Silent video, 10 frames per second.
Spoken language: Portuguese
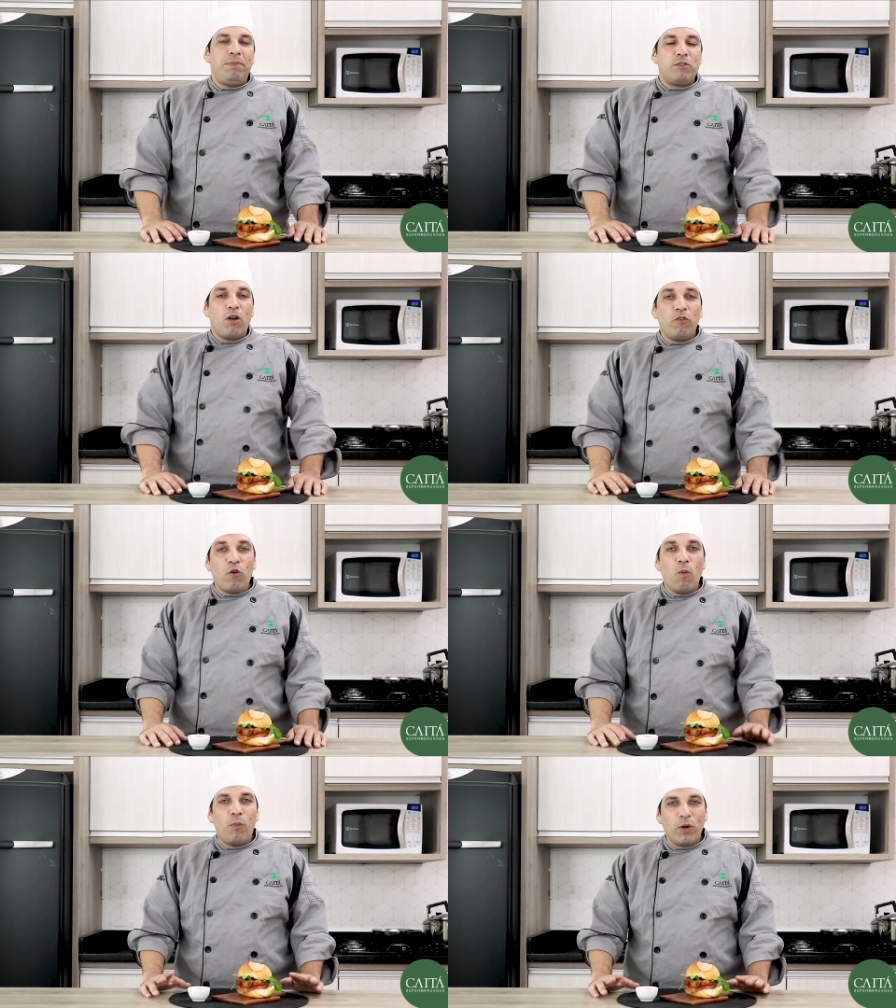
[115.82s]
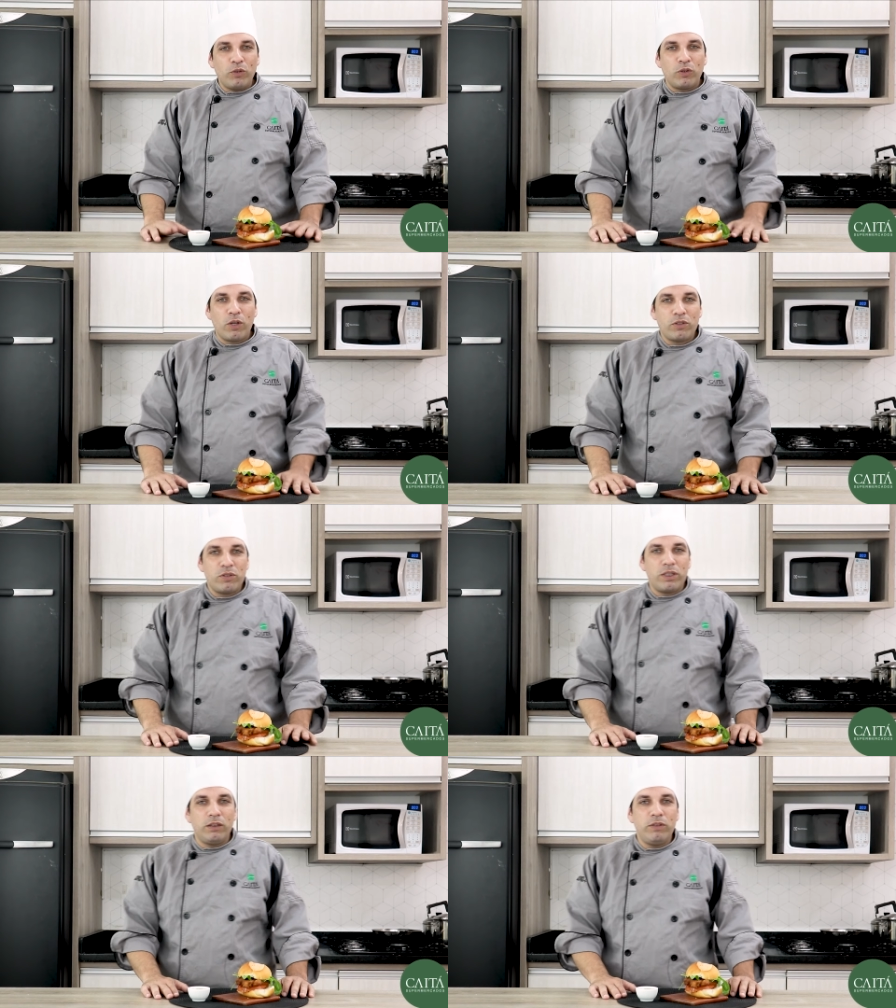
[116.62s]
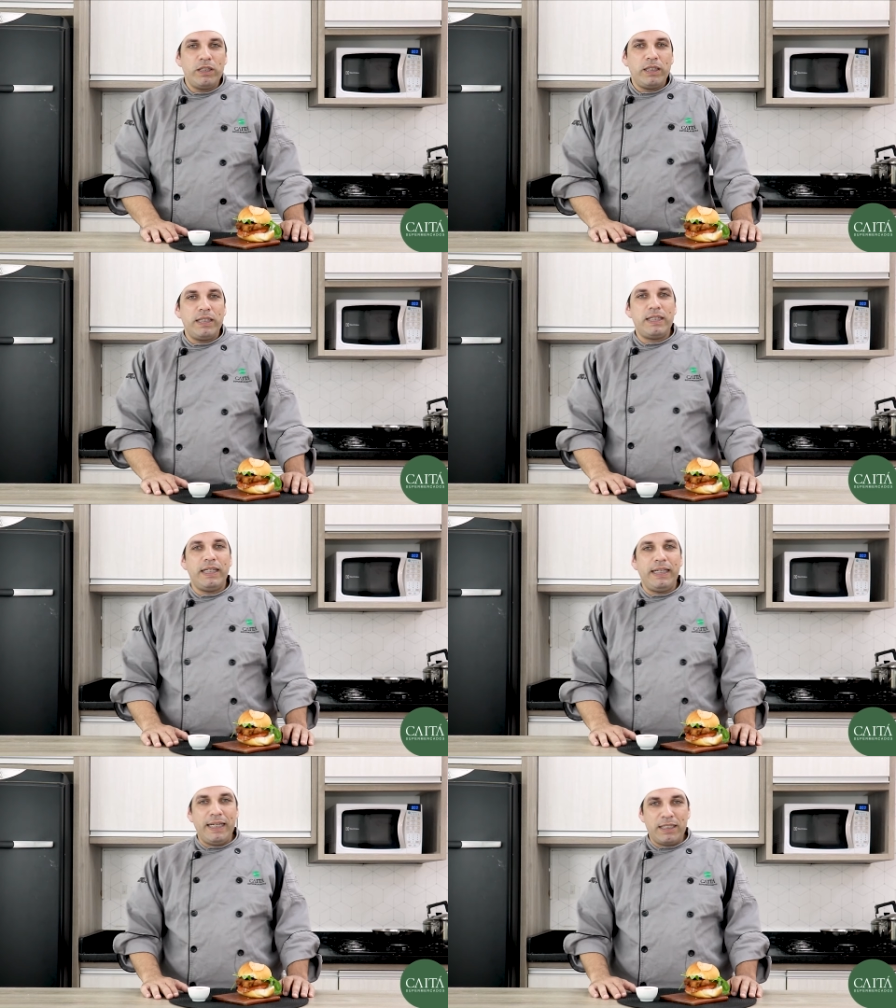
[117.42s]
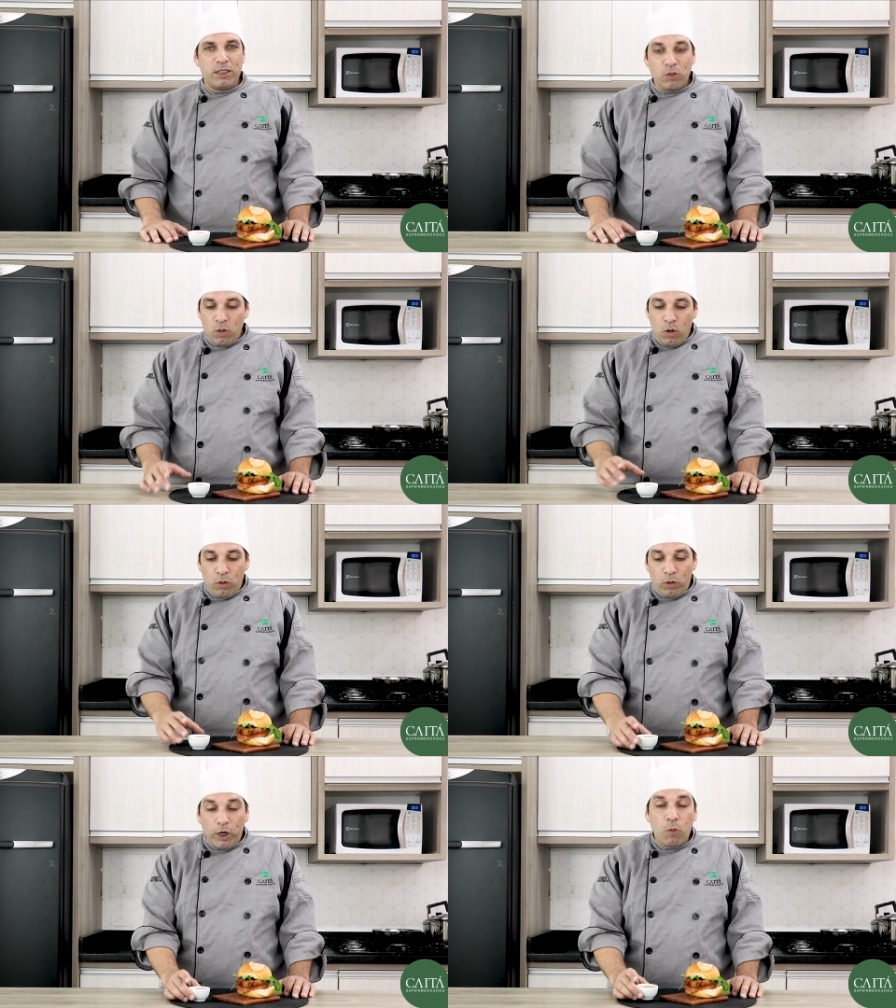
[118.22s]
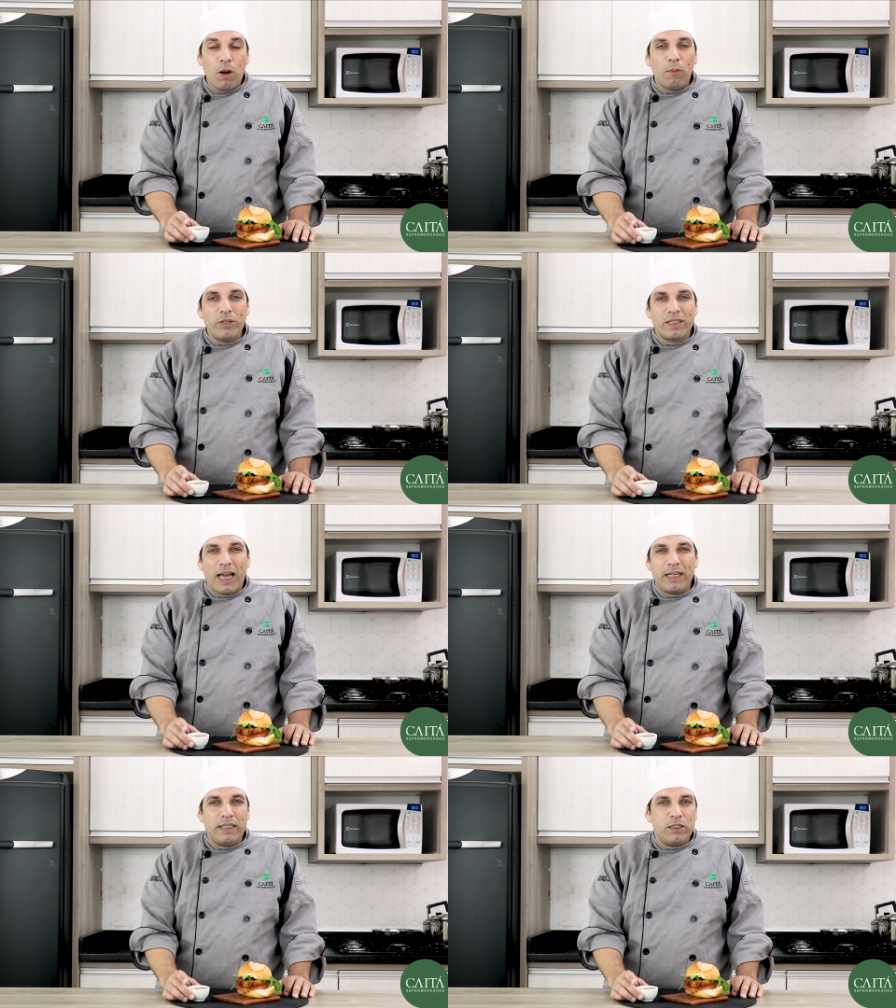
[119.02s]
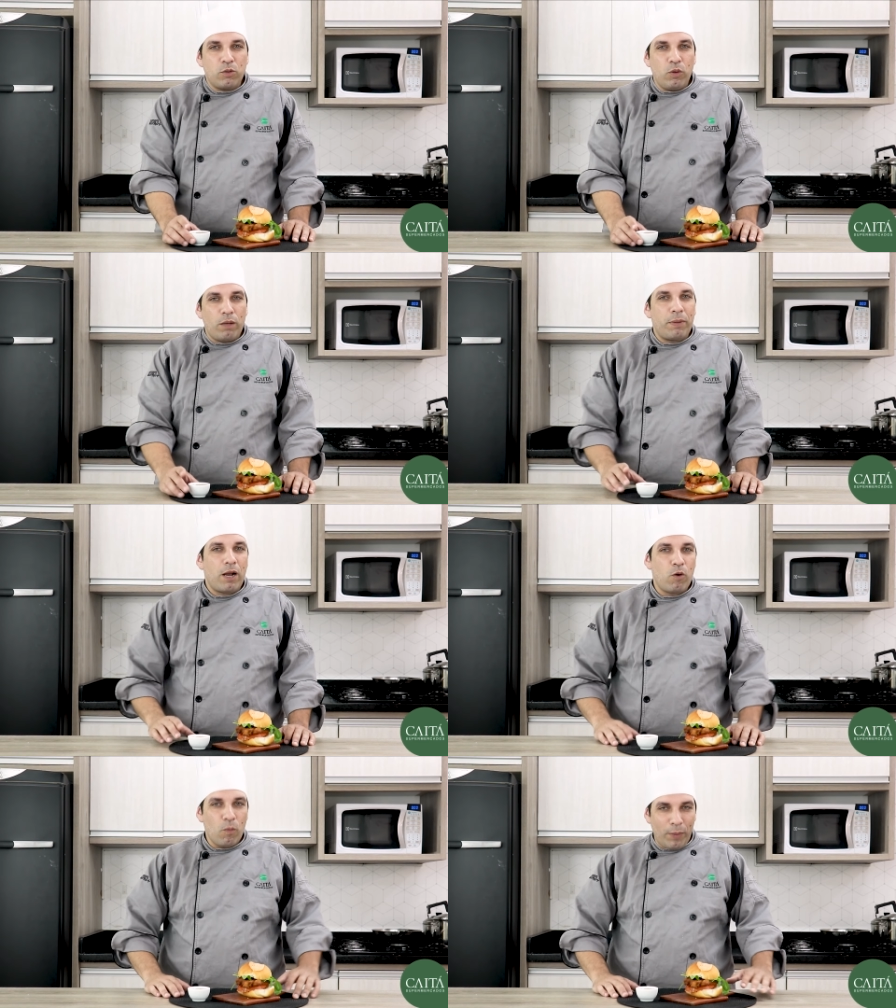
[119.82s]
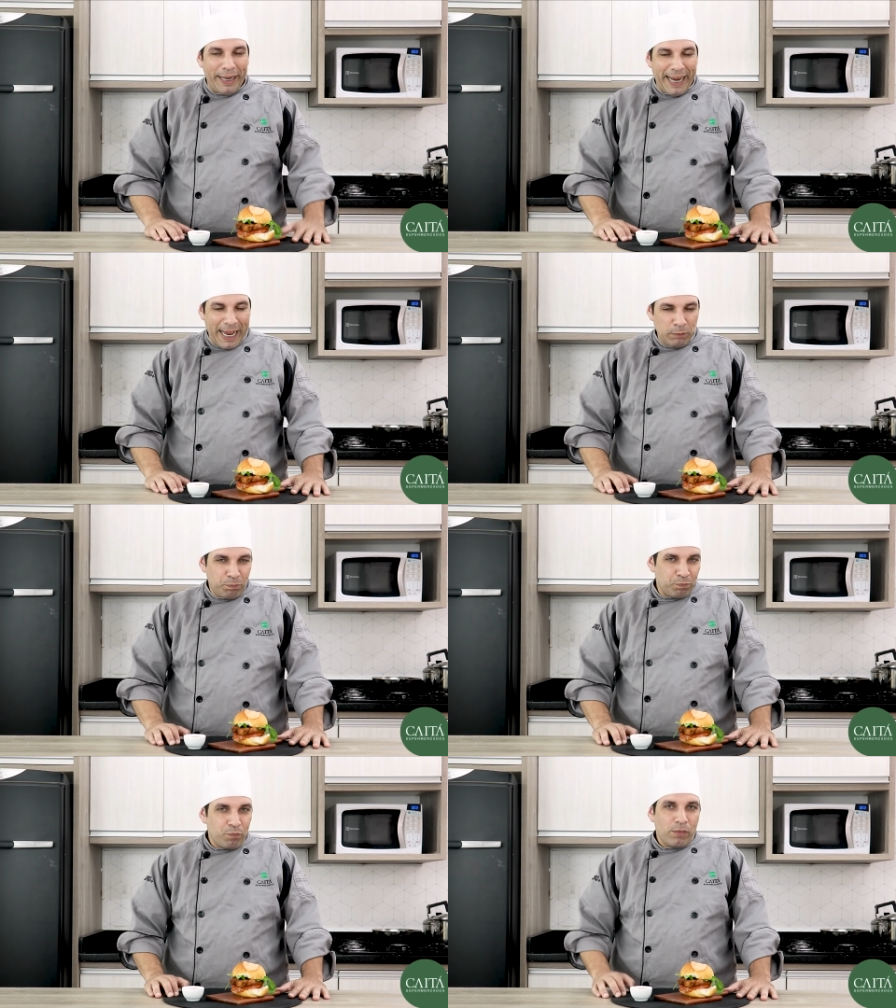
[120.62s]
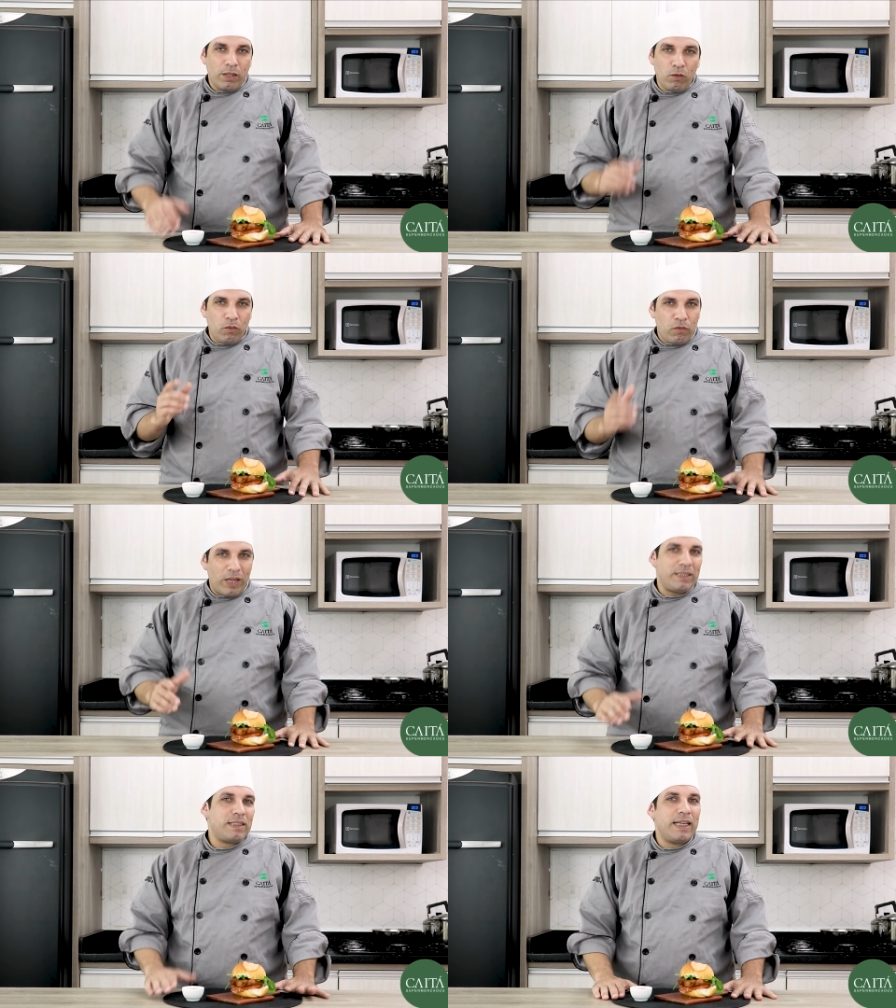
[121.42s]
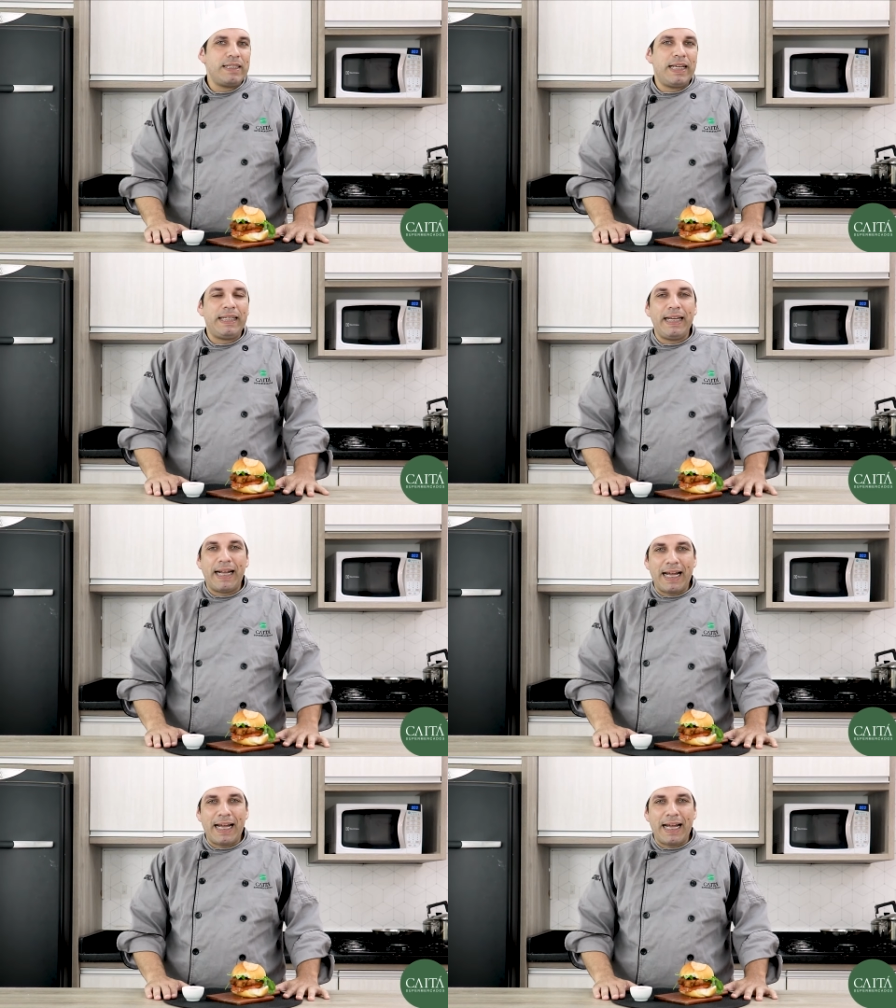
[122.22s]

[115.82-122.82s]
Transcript: Pessoal, ficou pronto o nosso sanduíche de schnitzel. Coloquei uma mostarda escura para acompanhar. Então faça essa receita em